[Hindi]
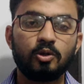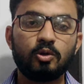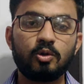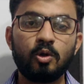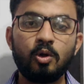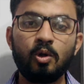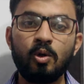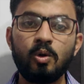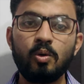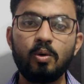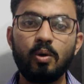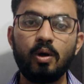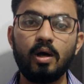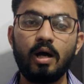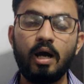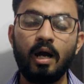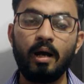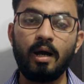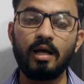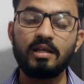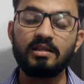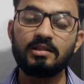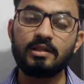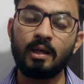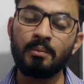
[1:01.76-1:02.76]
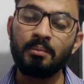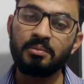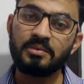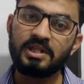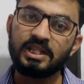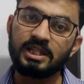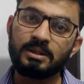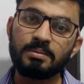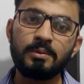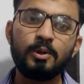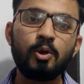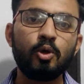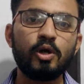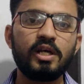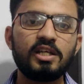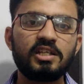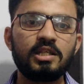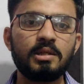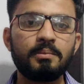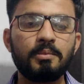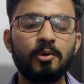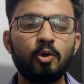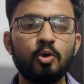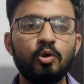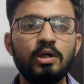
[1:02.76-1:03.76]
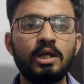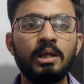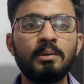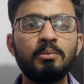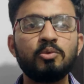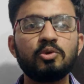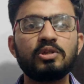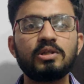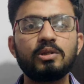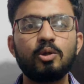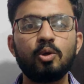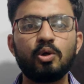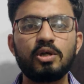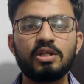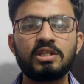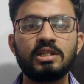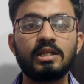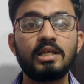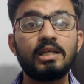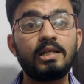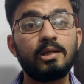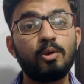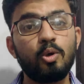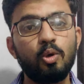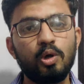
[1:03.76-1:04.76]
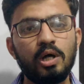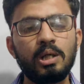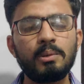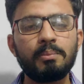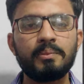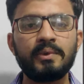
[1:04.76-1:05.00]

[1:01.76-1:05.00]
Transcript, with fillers: तो हम जिस भी लोकेशन पर होंगे हम उस लोकेशन के लोकल